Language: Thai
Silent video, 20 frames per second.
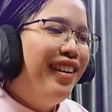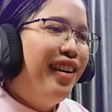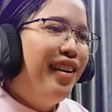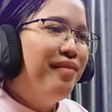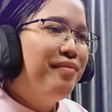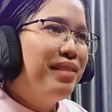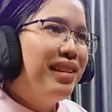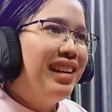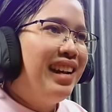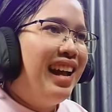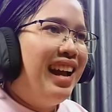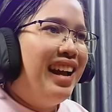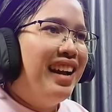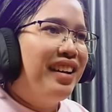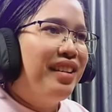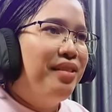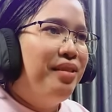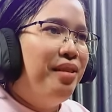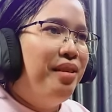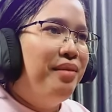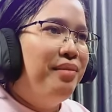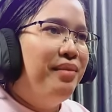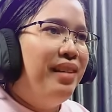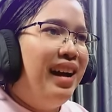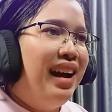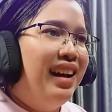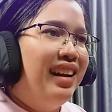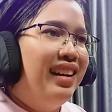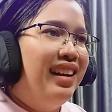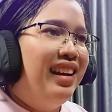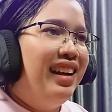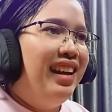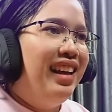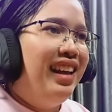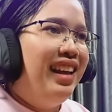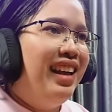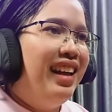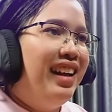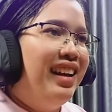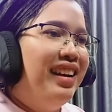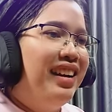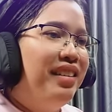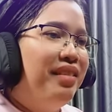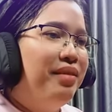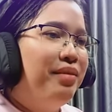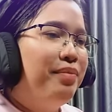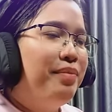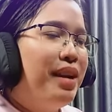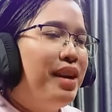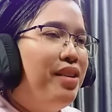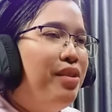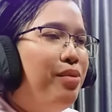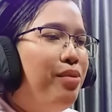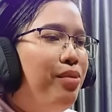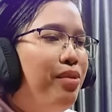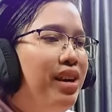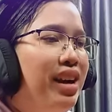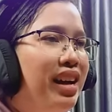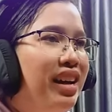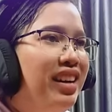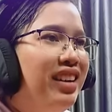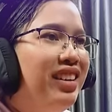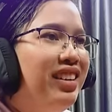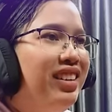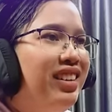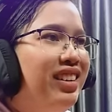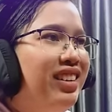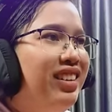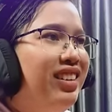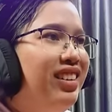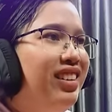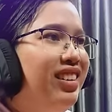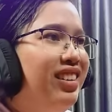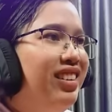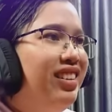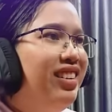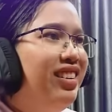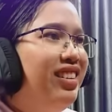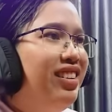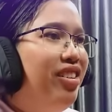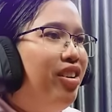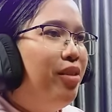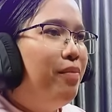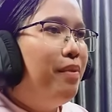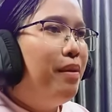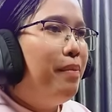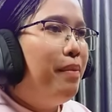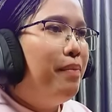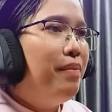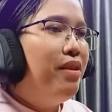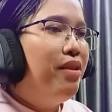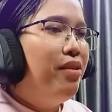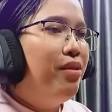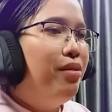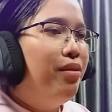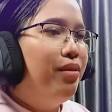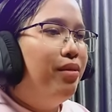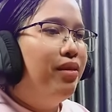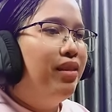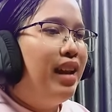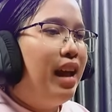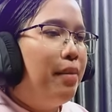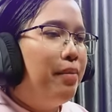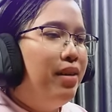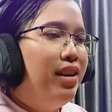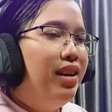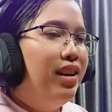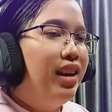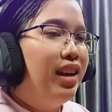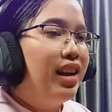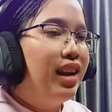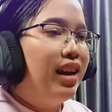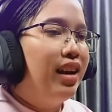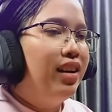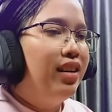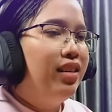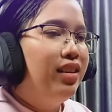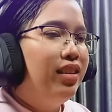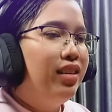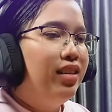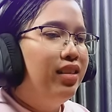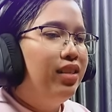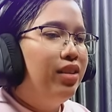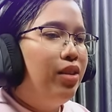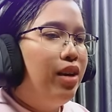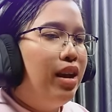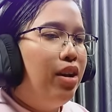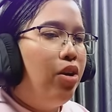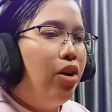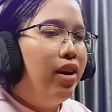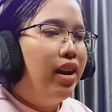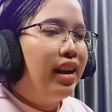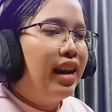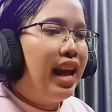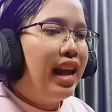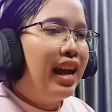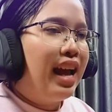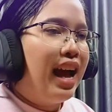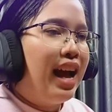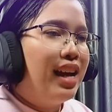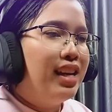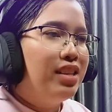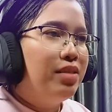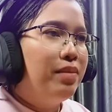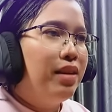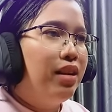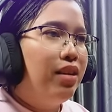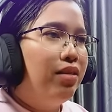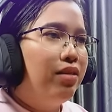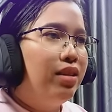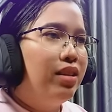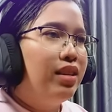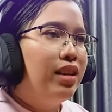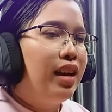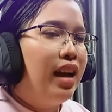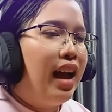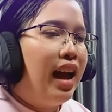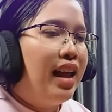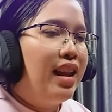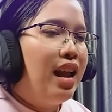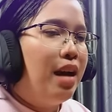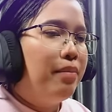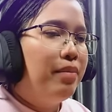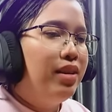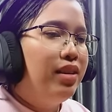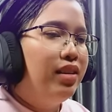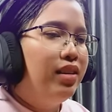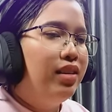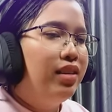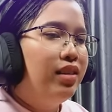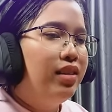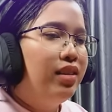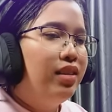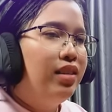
โอ้ยมันน่ากลัวมากเลยอะพายุอะออกไปแป๊บเดียวหน้ามืดเลยค่ะต้องให้หลอดแดงๆหายใช่ไหมเราถึงจะหายหน้ามืด